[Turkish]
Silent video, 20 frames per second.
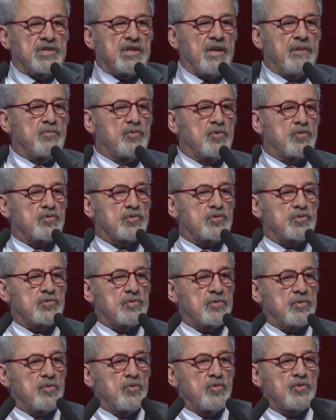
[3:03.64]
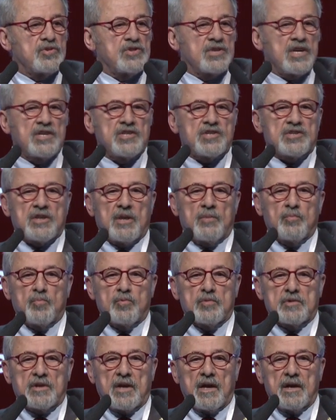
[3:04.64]
istemiyoruz. Önce
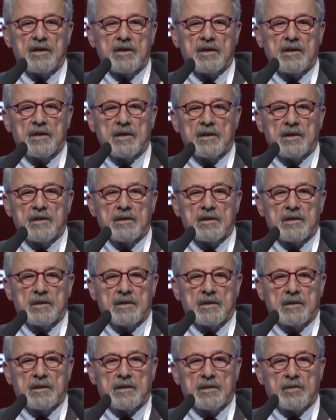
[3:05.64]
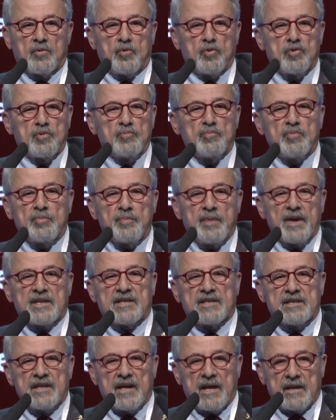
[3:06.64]
İstanbul'da ölümü
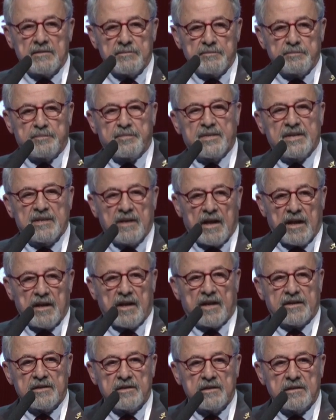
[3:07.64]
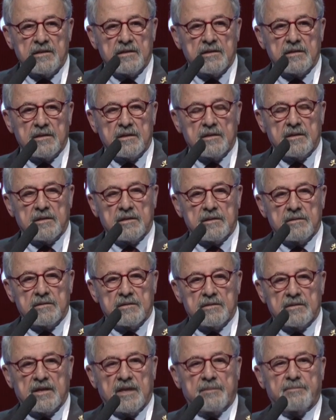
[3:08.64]
bekleyen binaların
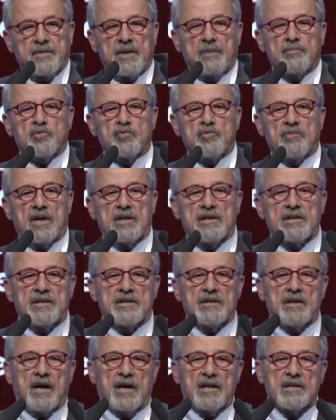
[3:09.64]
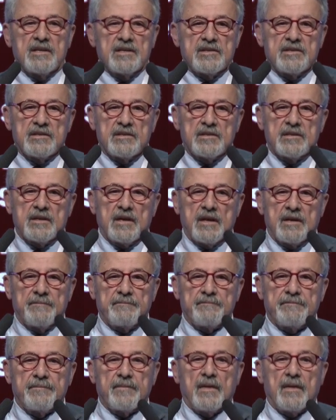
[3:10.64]
deprem güvenliğini halledin diye.